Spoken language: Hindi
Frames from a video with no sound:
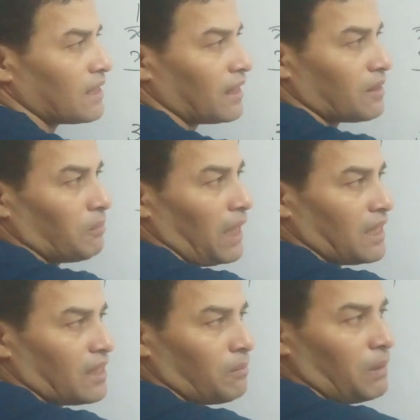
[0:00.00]
सिक्स
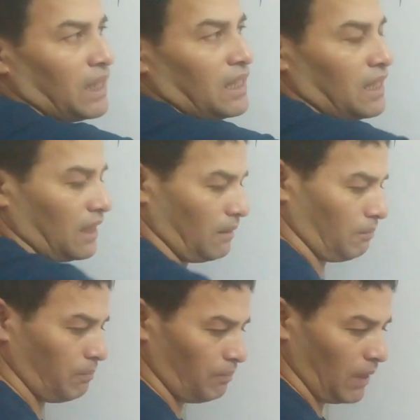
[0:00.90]
माइनस बी की जगह
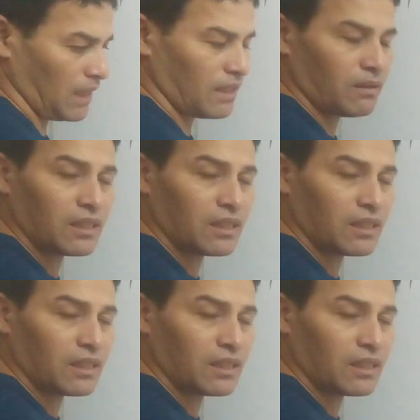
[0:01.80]
माइनस